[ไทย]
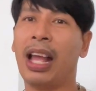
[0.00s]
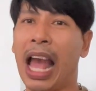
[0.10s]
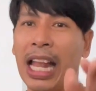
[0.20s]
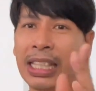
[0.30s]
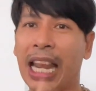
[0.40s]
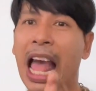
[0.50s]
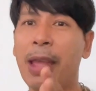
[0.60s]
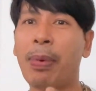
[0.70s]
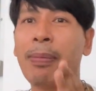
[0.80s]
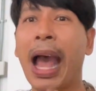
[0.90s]
อันตราย
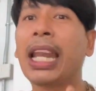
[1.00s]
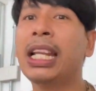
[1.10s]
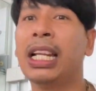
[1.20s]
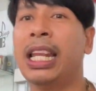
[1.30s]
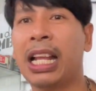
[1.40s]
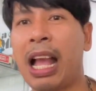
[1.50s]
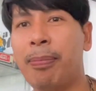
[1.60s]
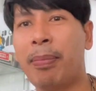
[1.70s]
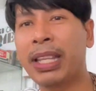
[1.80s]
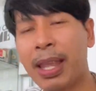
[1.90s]
ประมาณหนึ่งเลยนะครับ
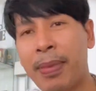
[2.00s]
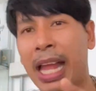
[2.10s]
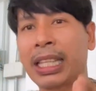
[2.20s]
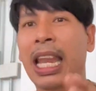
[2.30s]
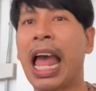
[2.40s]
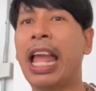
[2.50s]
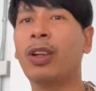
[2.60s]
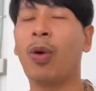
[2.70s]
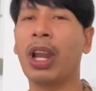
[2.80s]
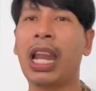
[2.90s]
ไม่ใช่ไม่อันตราย
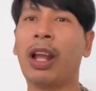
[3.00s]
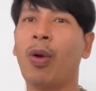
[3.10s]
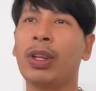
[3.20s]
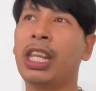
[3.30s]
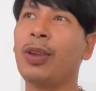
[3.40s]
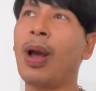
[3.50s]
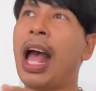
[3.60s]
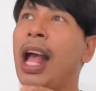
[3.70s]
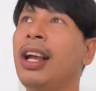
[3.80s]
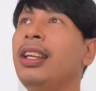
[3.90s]
คนหลายๆ คนคิดว่า
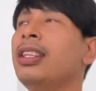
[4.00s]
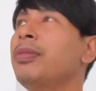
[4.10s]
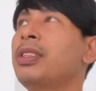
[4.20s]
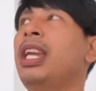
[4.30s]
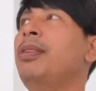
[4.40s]
เฮ้ยเซิร์ฟสเก็ต